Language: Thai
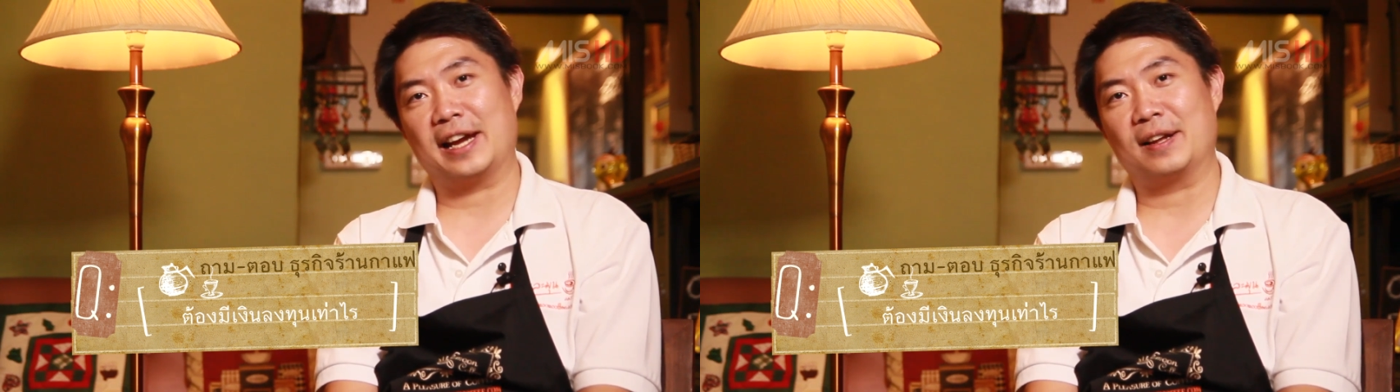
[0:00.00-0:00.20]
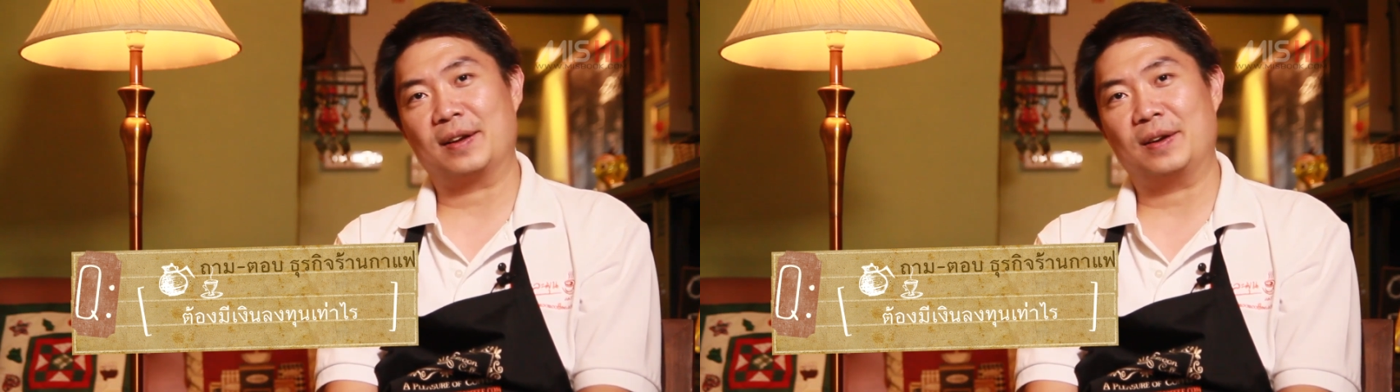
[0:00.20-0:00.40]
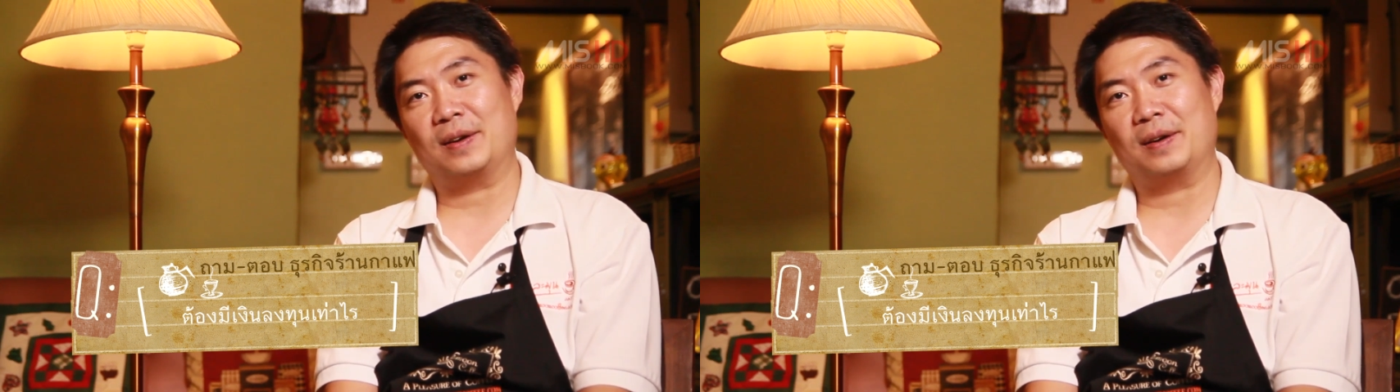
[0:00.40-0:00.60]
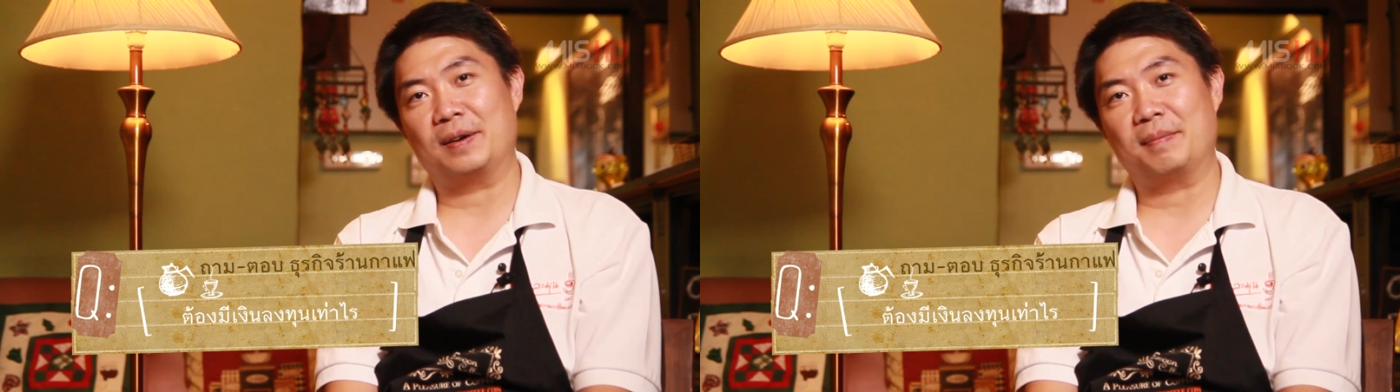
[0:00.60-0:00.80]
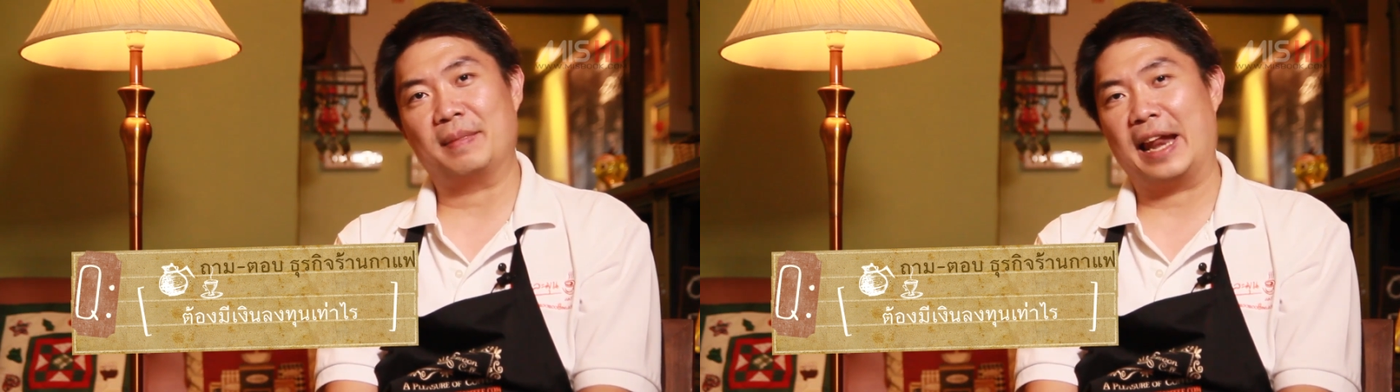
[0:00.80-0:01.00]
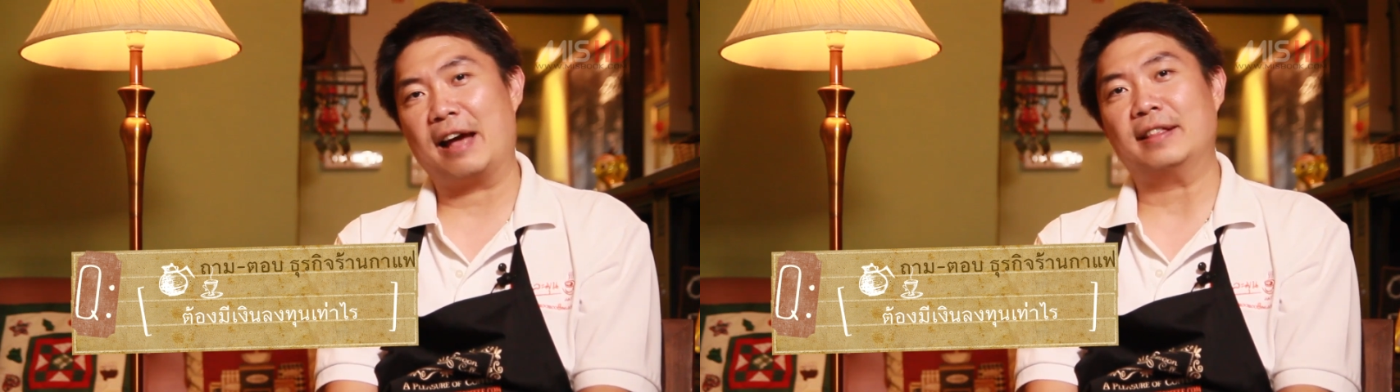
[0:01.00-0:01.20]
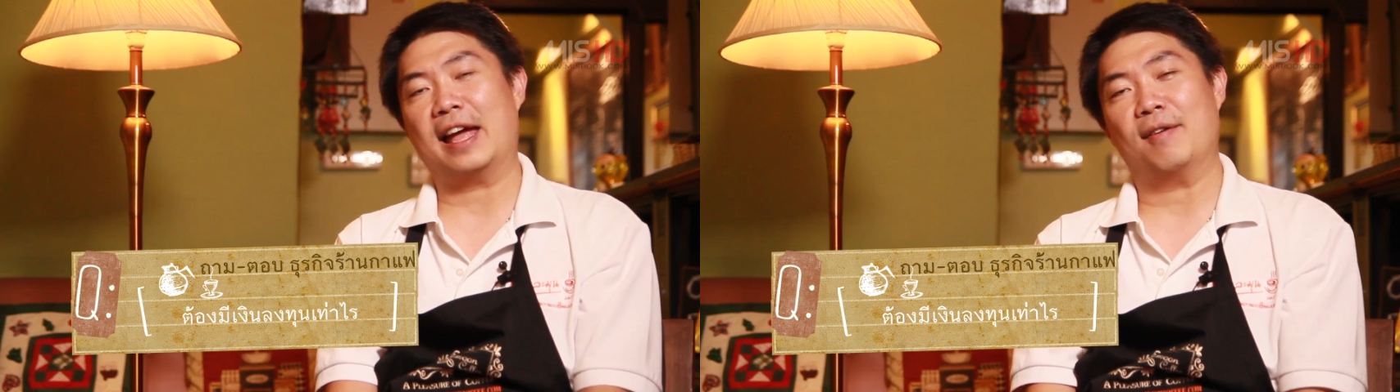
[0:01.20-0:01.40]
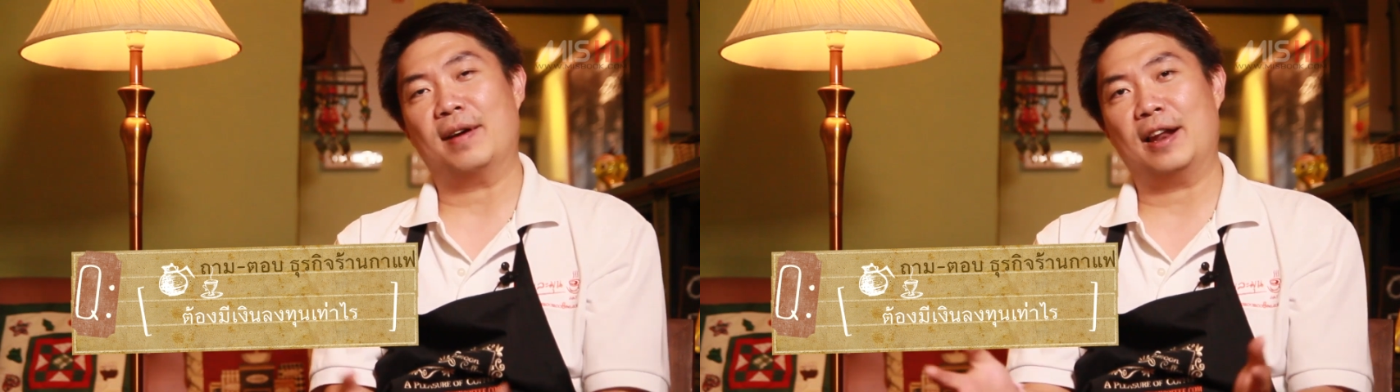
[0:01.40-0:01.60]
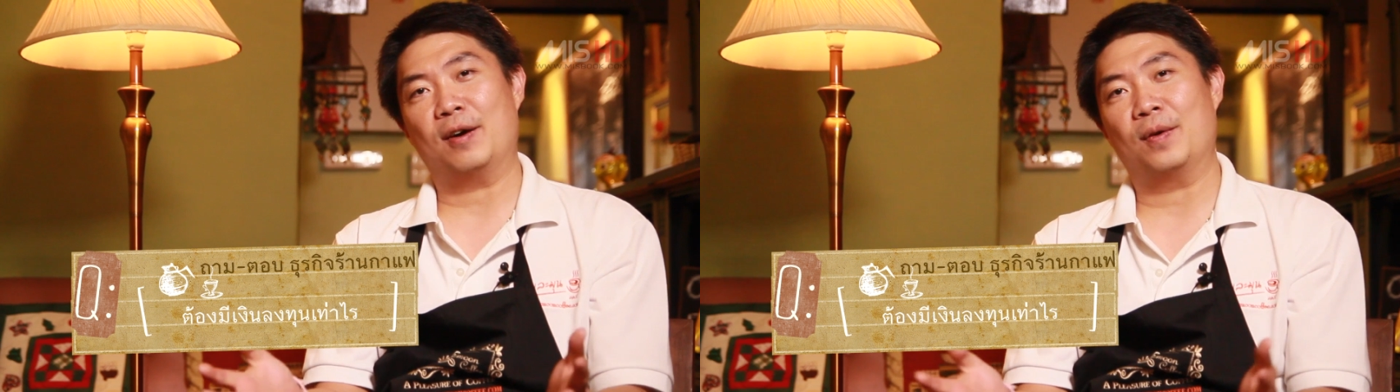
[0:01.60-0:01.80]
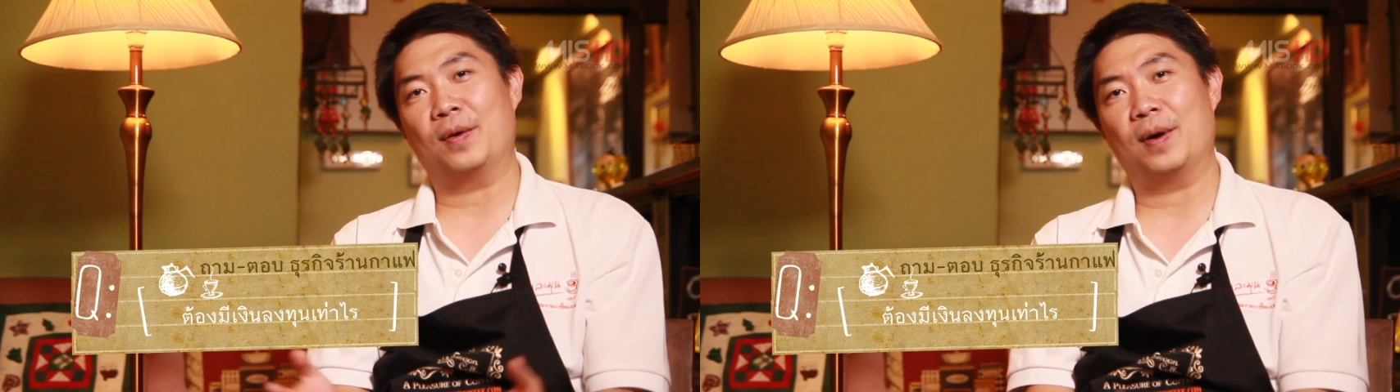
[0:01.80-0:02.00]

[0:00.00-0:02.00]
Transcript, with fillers: แล้วก็มันแล้วแต่ว่าเรา